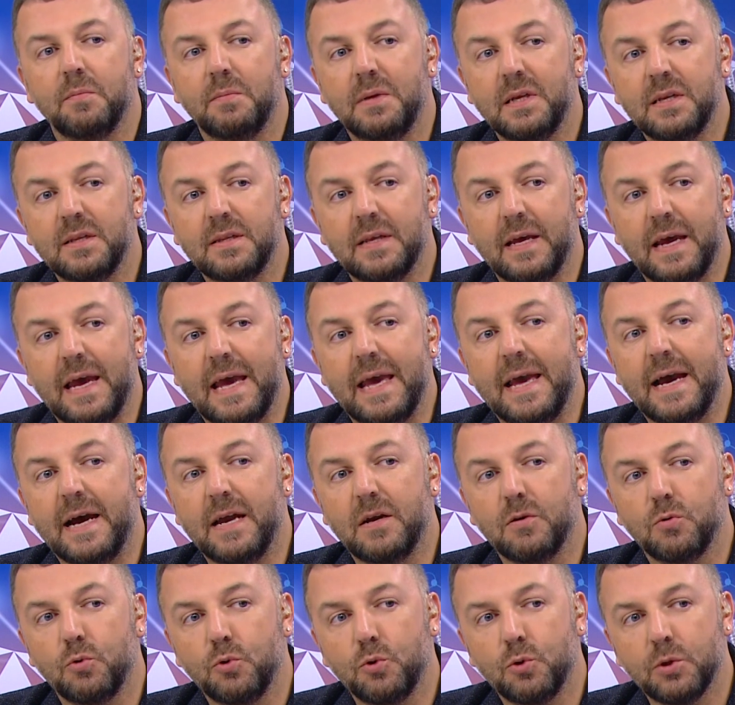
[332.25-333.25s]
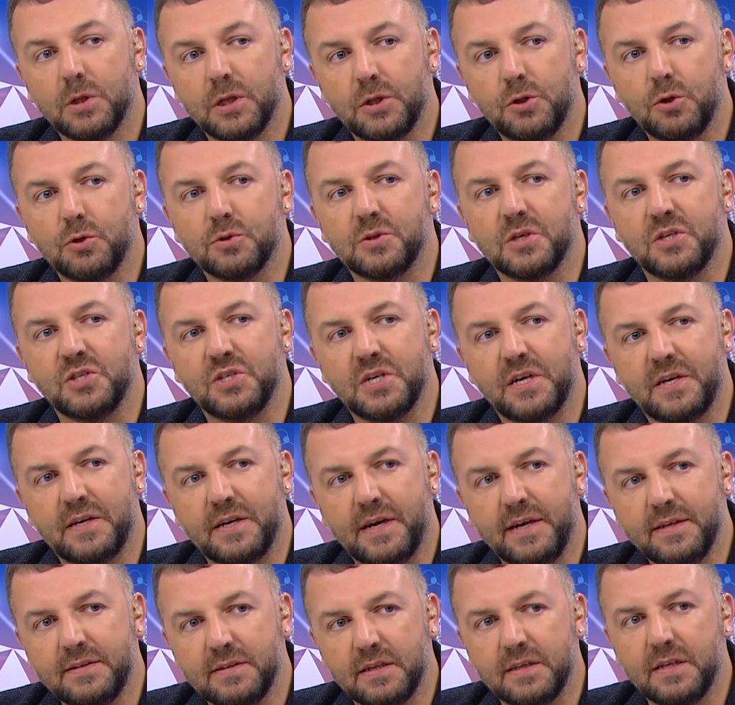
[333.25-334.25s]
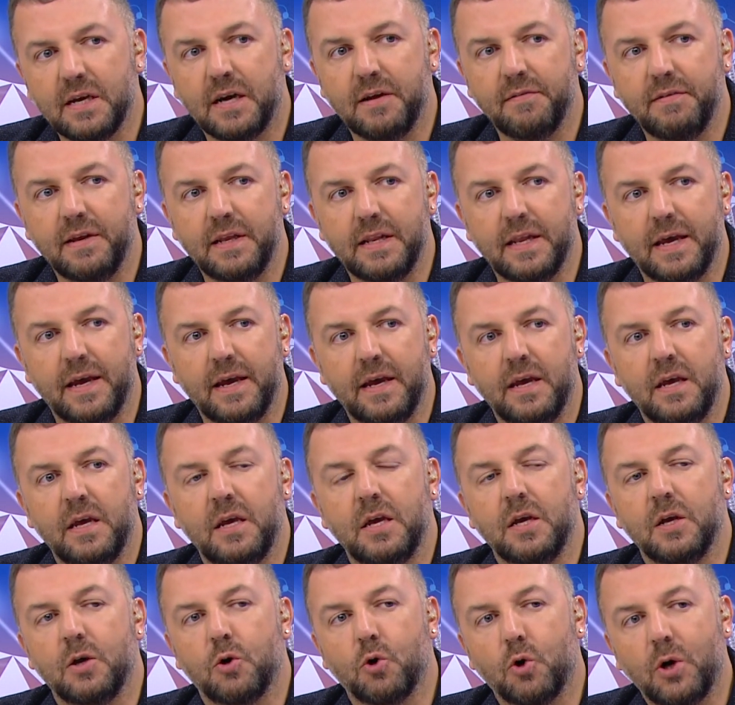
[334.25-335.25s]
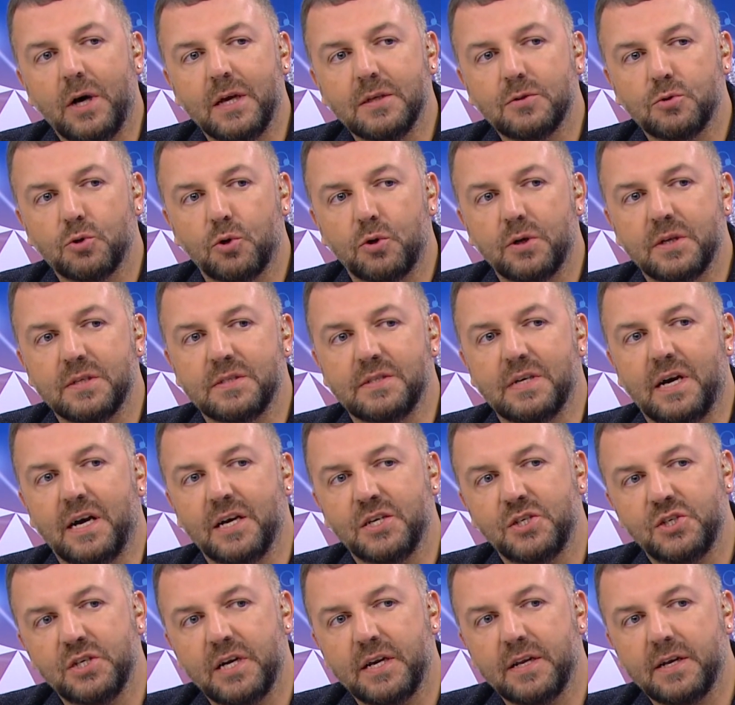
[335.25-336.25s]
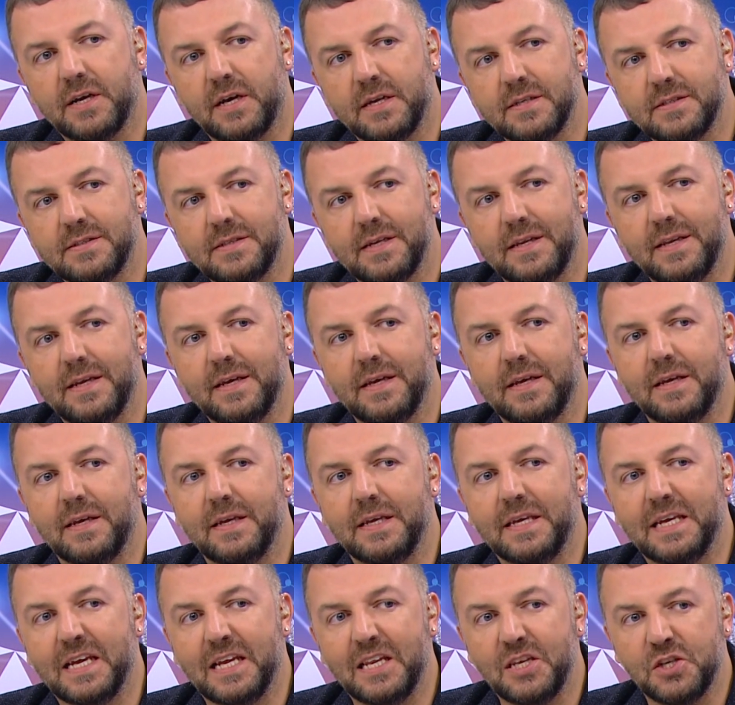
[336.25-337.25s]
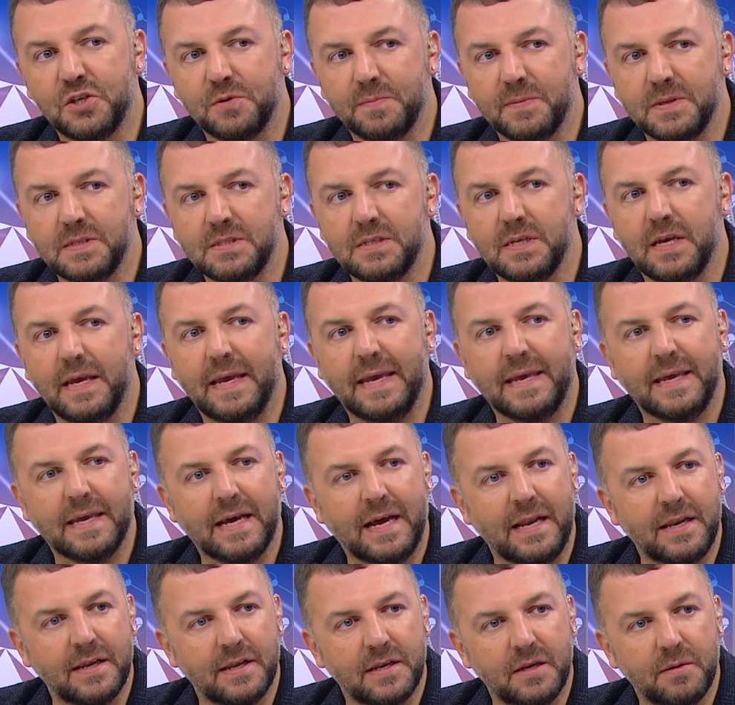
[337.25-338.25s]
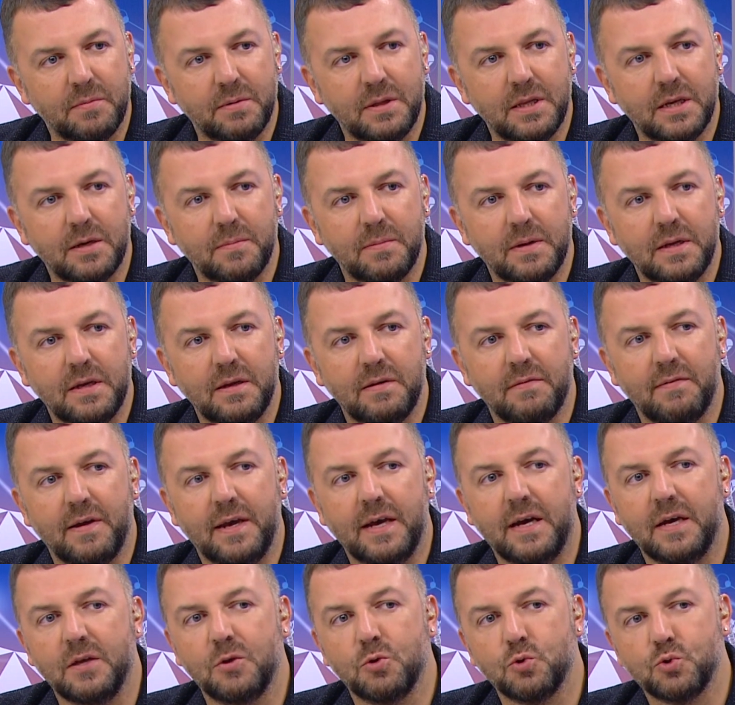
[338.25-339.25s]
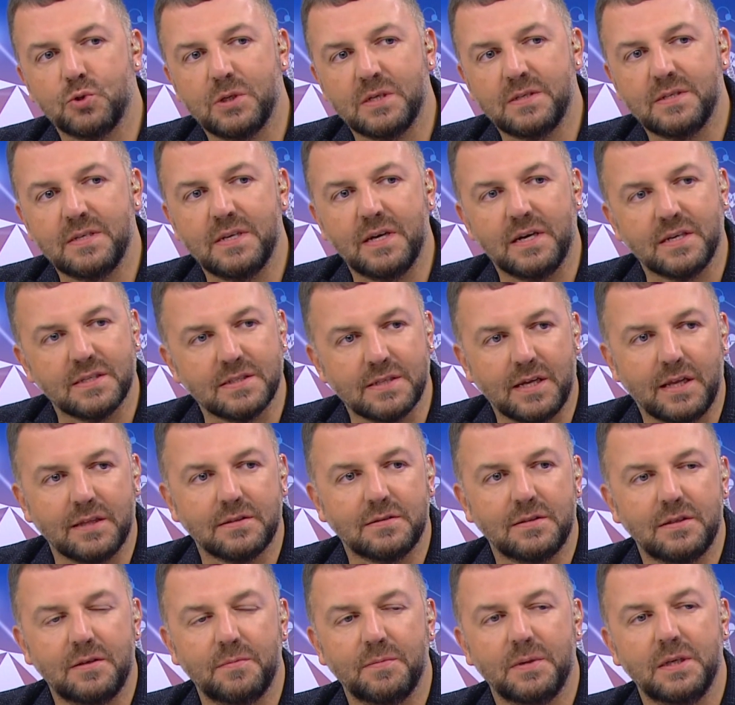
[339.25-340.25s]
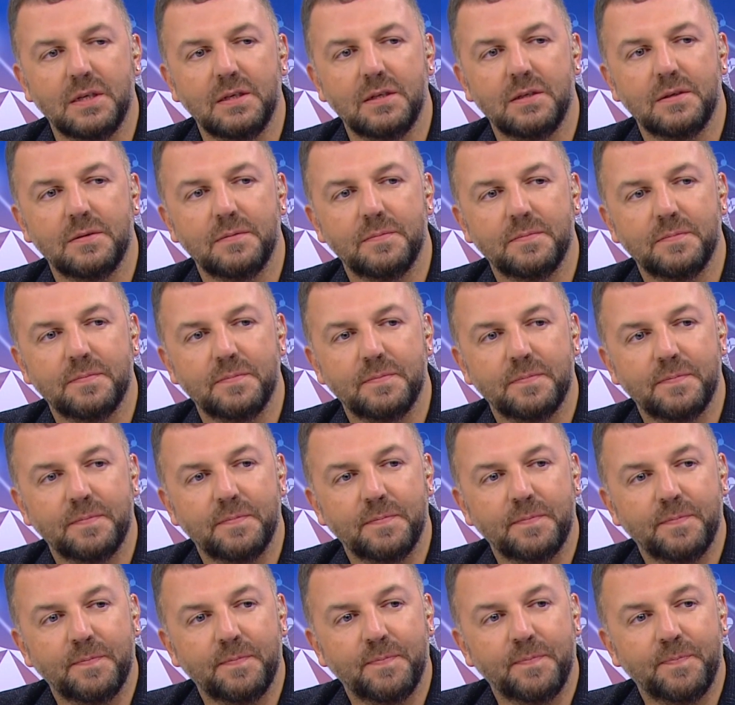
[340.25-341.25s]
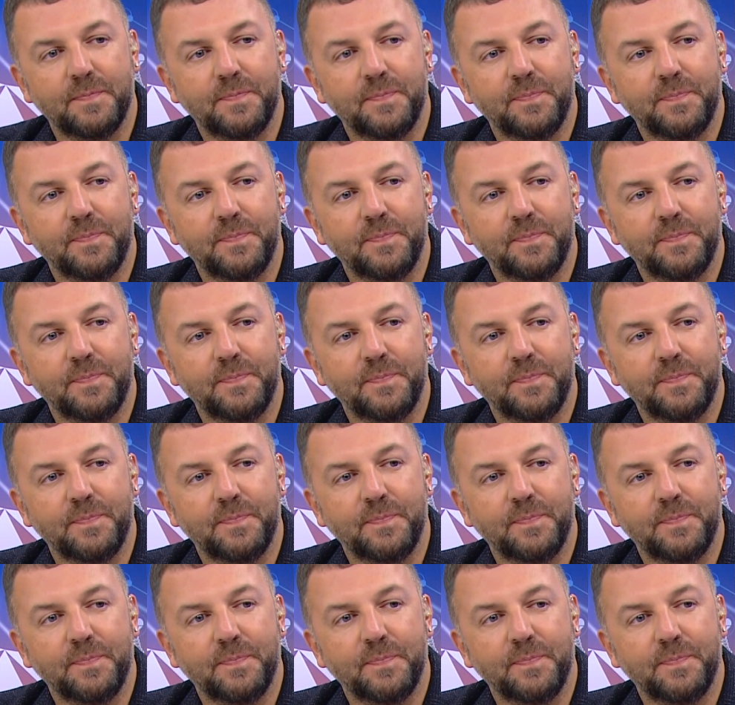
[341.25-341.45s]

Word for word: Bir evet. de eğer uygulanıyorsa cerrahi tedaviyle KOAH sonrası akciğer kanseri gelişmesi engellenebilir mi veya yüzdesini azaltır mı? Yok. Şimdi